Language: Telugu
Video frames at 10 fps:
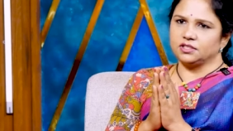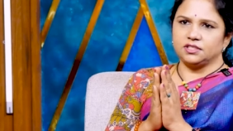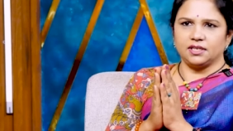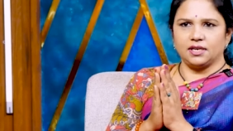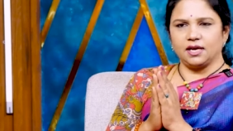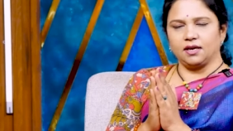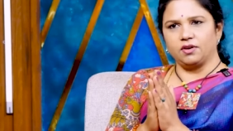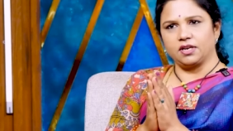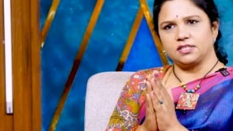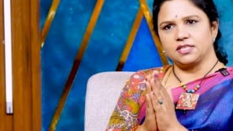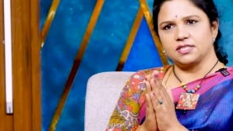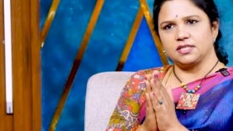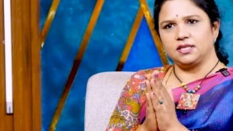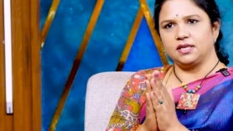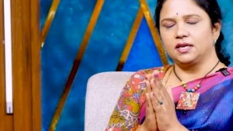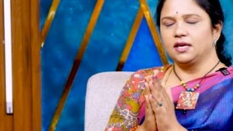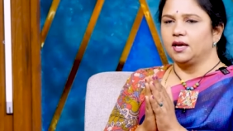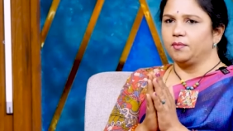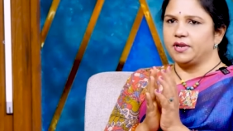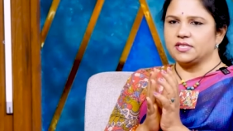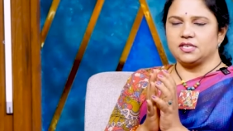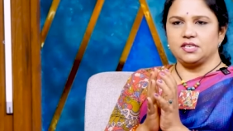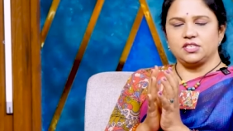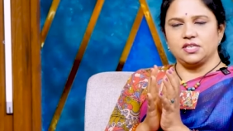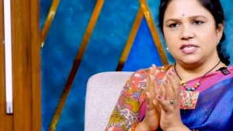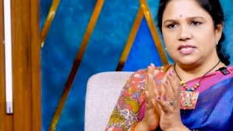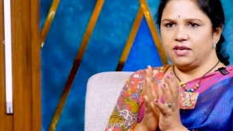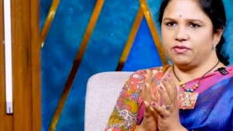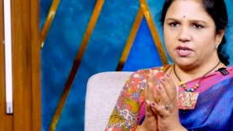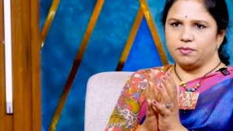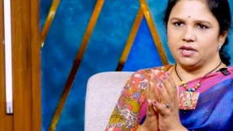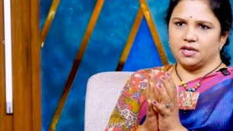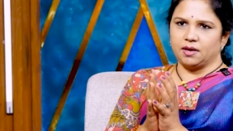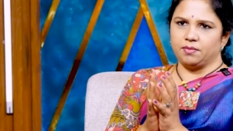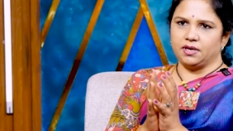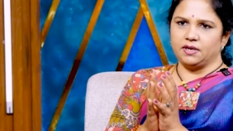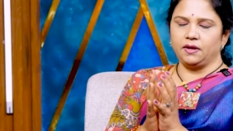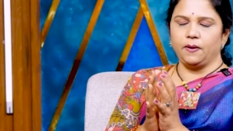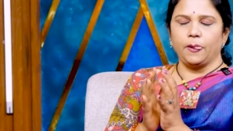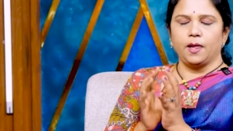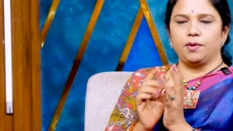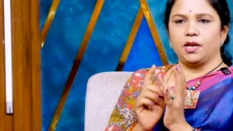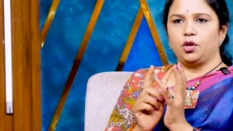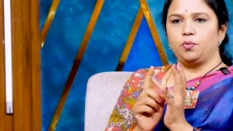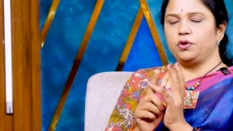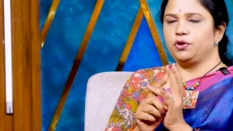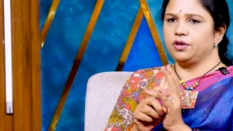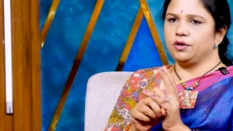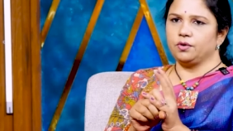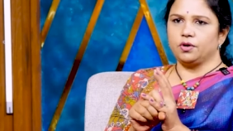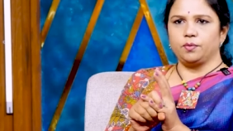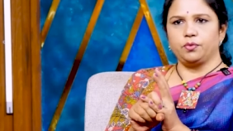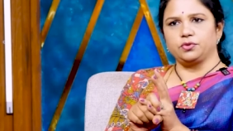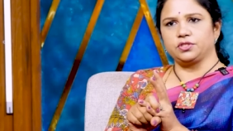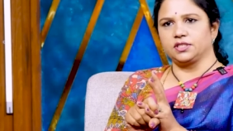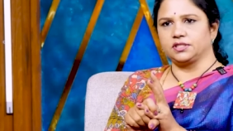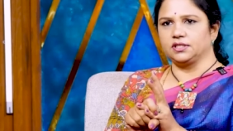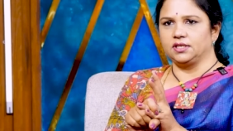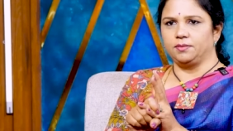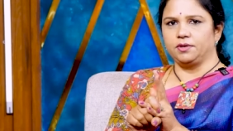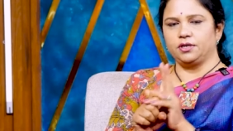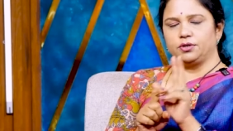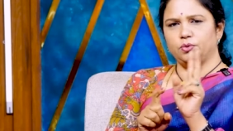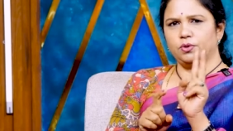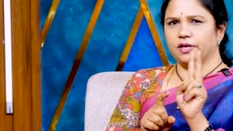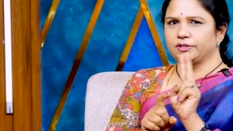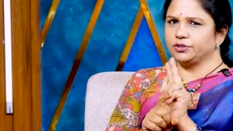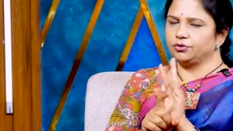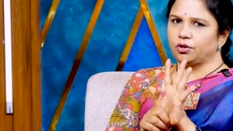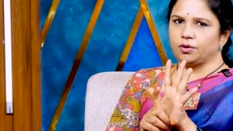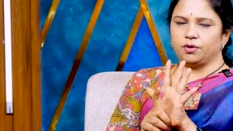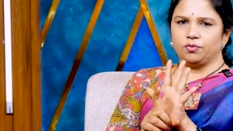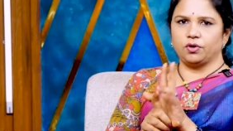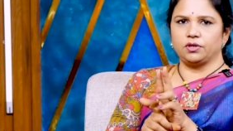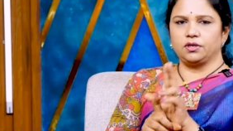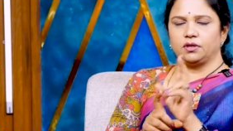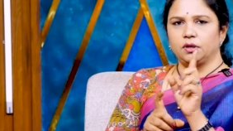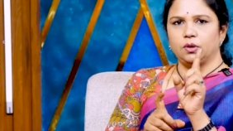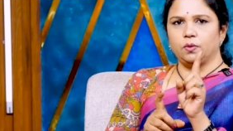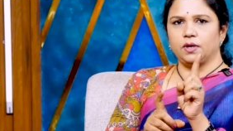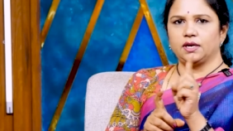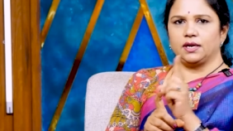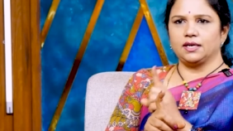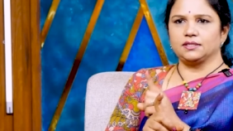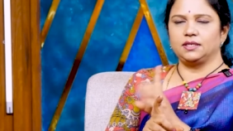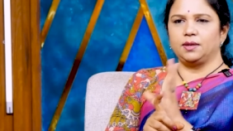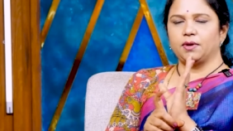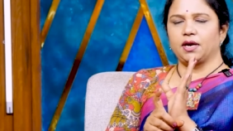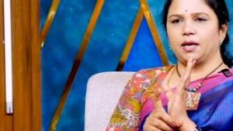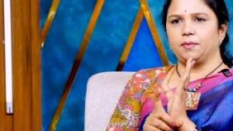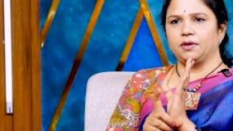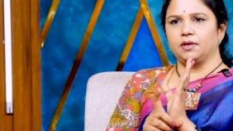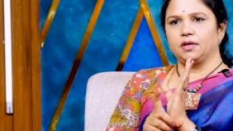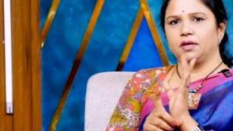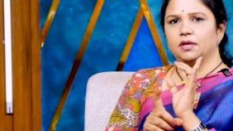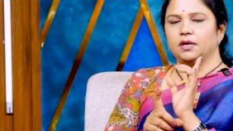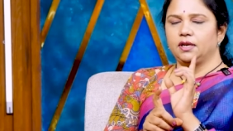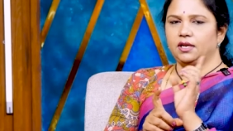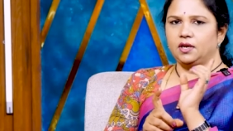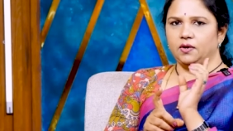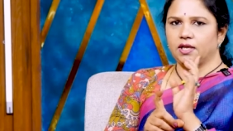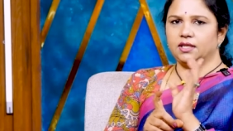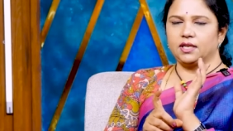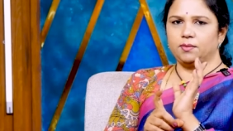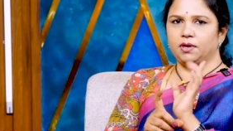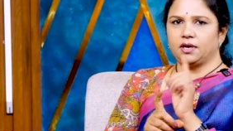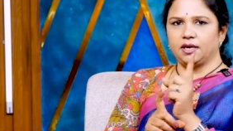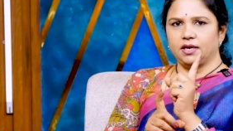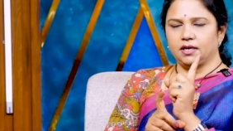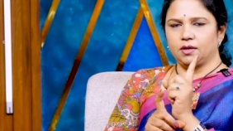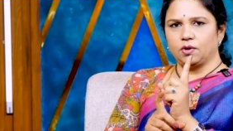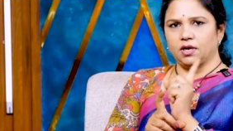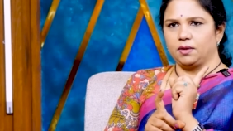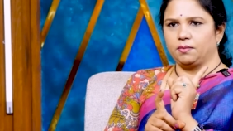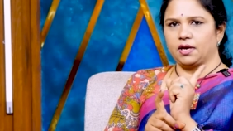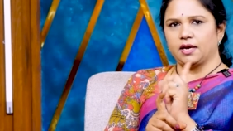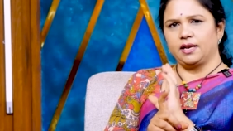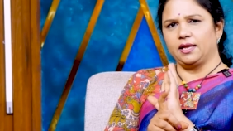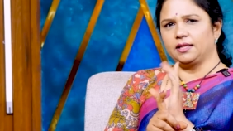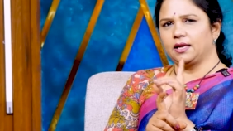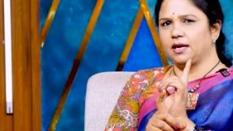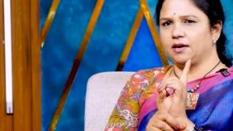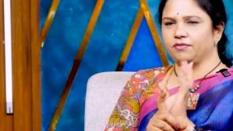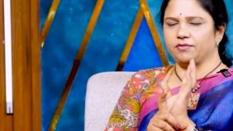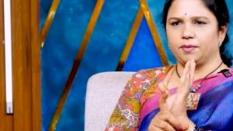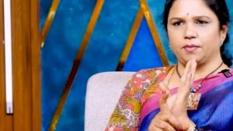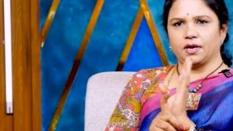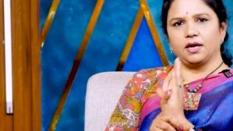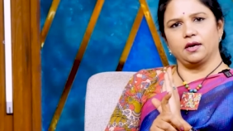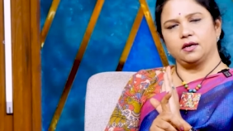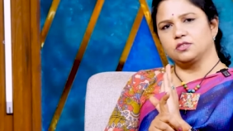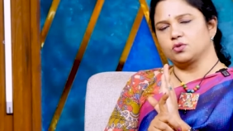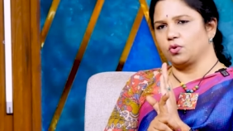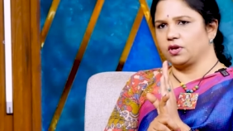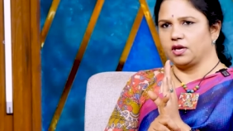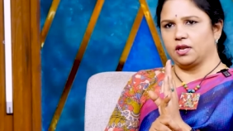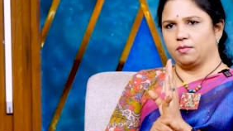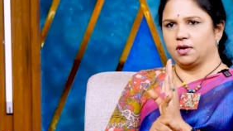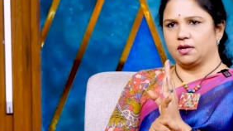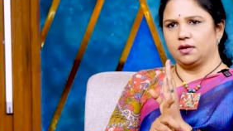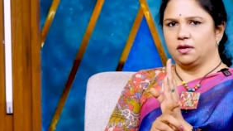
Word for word: ఆక్సిడెంట్ లాగా వర్క్ చేస్తుంది ప్లస్ రిచ్ ఇన్ సి విటమిన్ కాబట్టి మన ఇమ్యూనిటీని కూడా బూస్ట్ చేస్తుంది కాబట్టి టూ గ్లాసెస్ నార్మల్ వాటర్ వన్ గ్లాస్ నిమ్మకాయ పిండిన నీళ్ళు ఎంత నిమ్మకాయ అంటే ఒక నిమ్మకాయ లేదా హాఫ్ నిమ్మకాయ ఈజ్ ఓకే అనమాట